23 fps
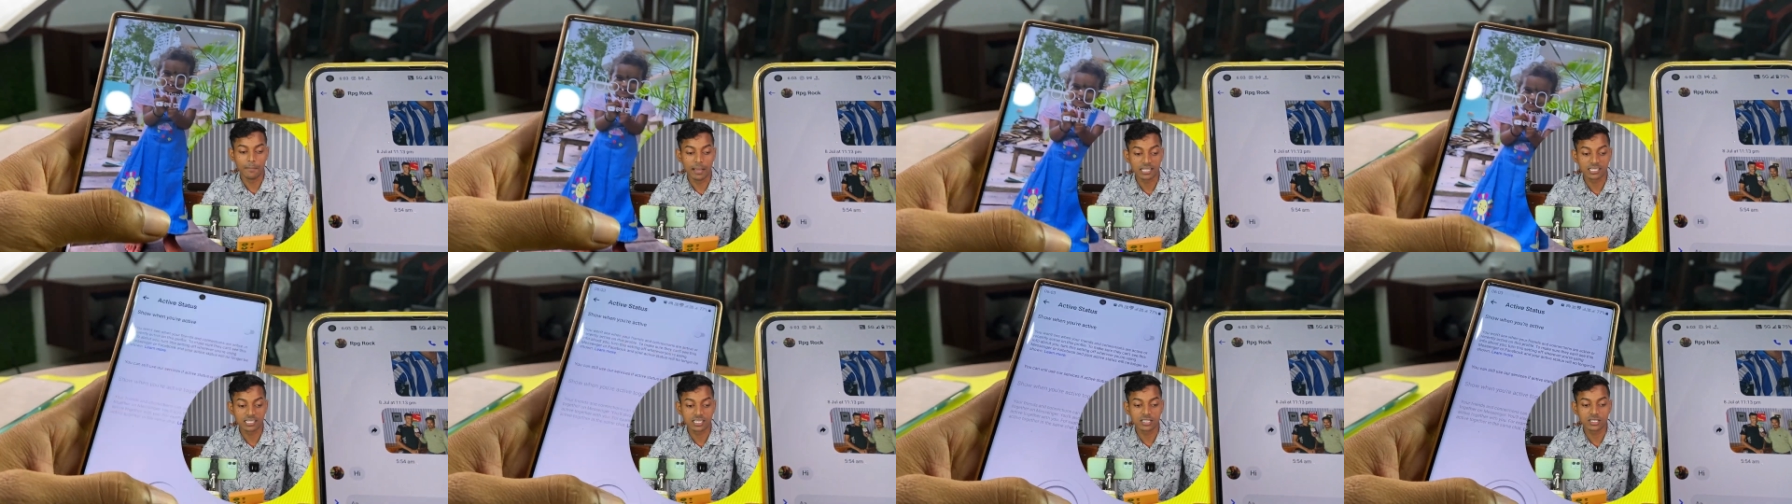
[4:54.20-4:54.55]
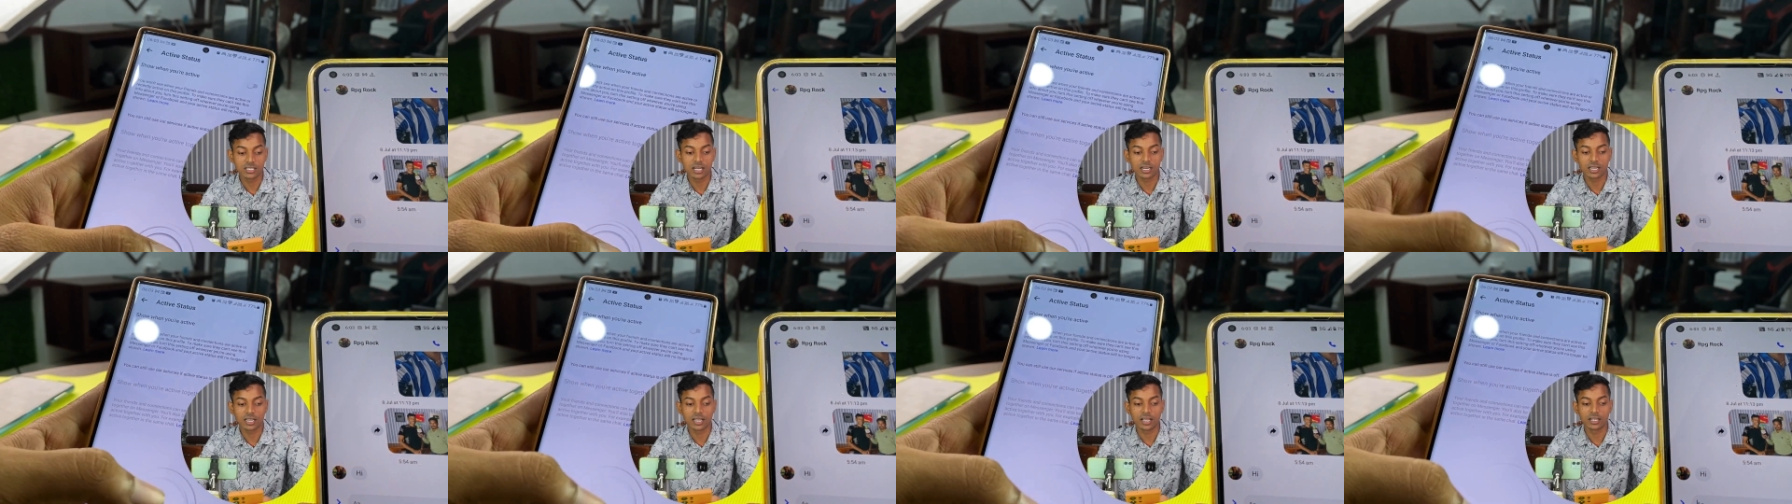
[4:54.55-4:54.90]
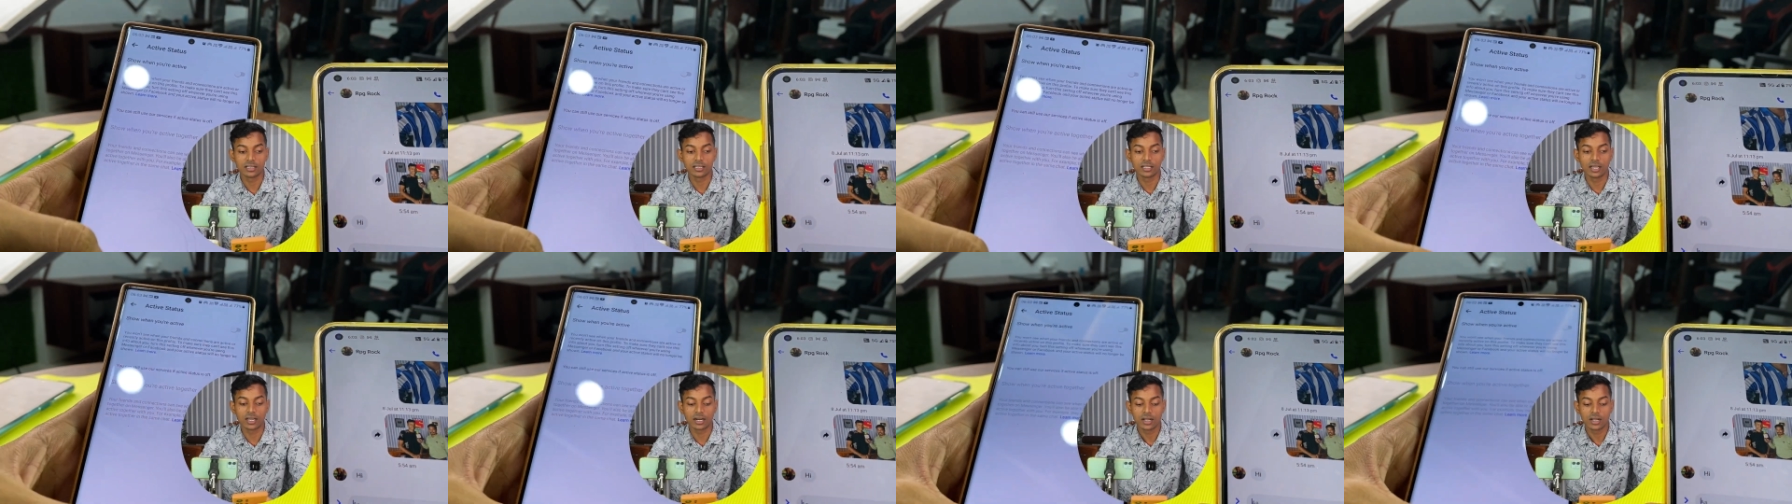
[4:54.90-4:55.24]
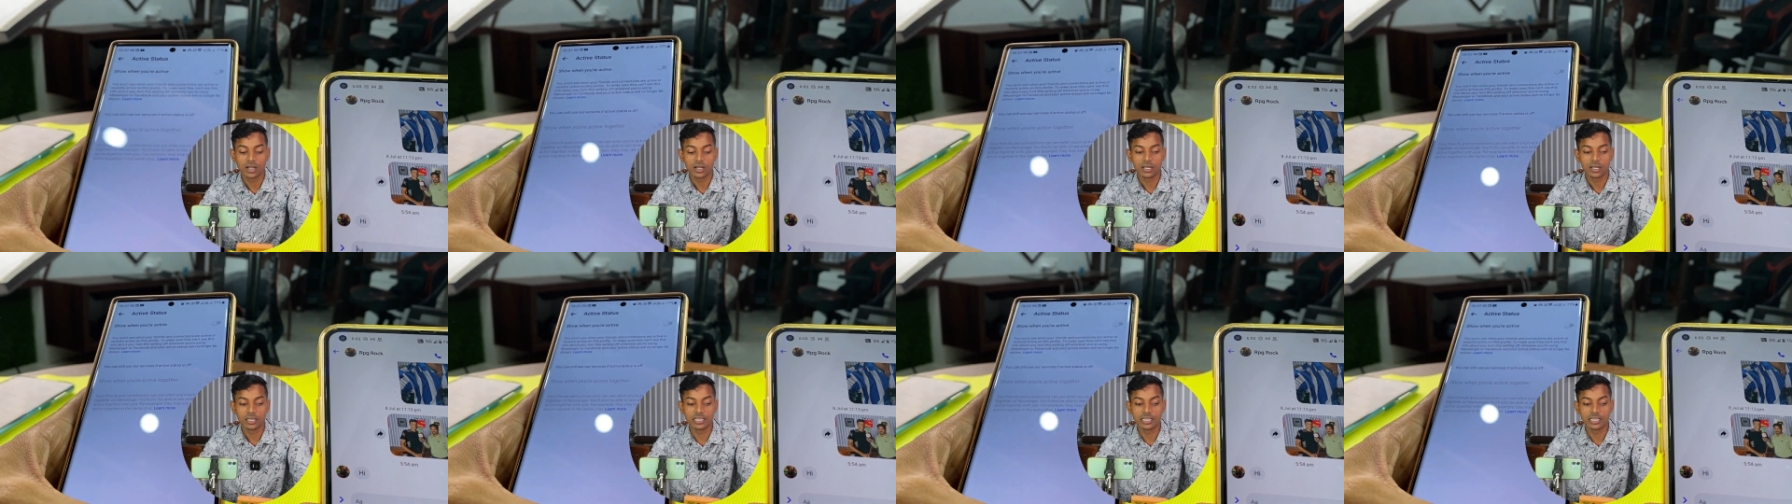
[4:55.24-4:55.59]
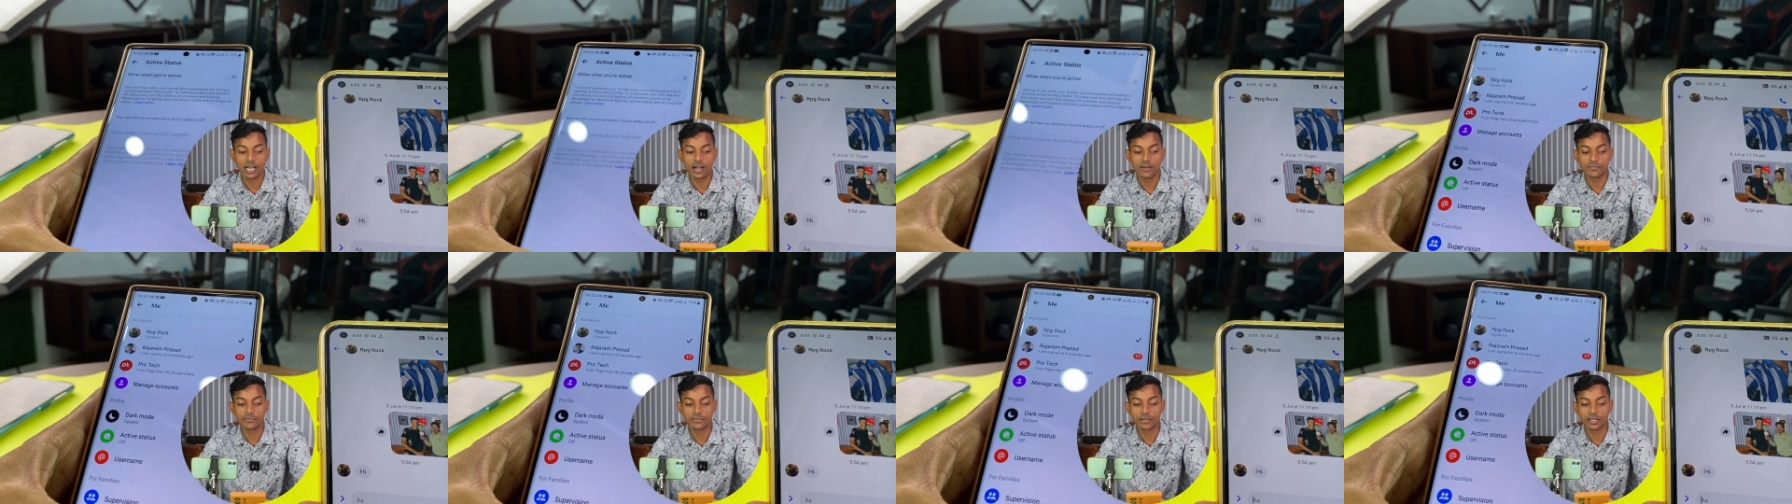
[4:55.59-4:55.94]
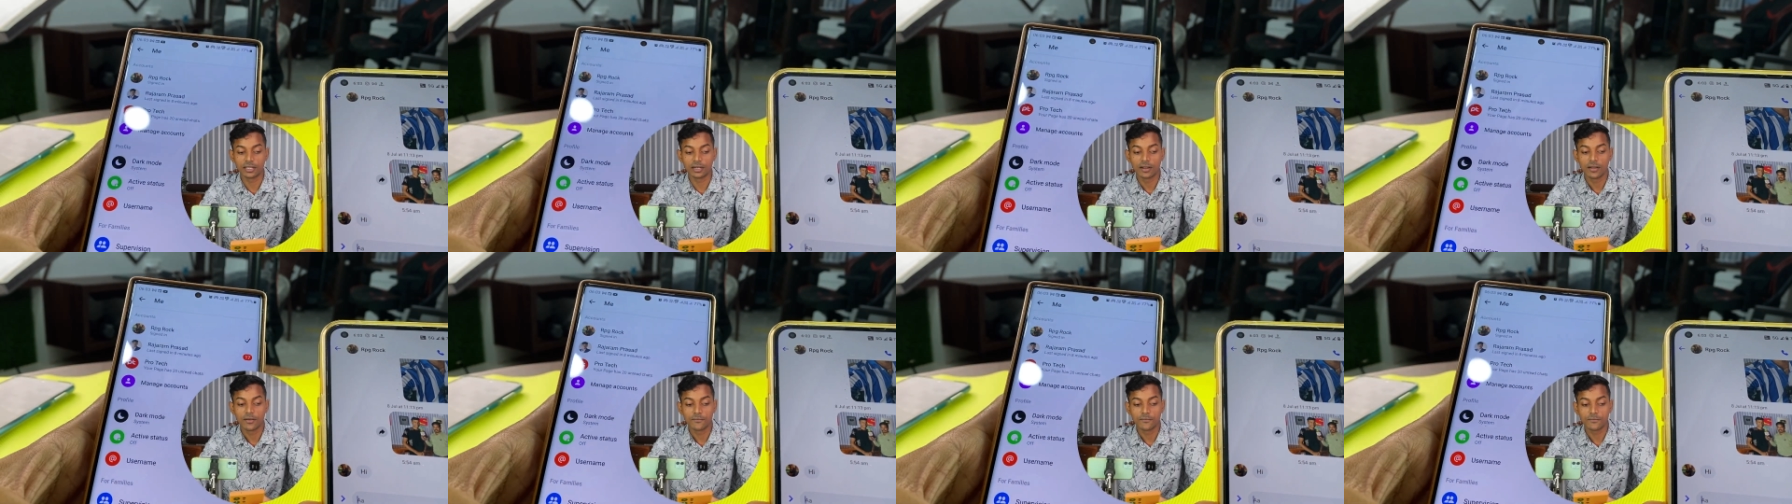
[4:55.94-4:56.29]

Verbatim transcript: मैसेंजर के अंदर या फिर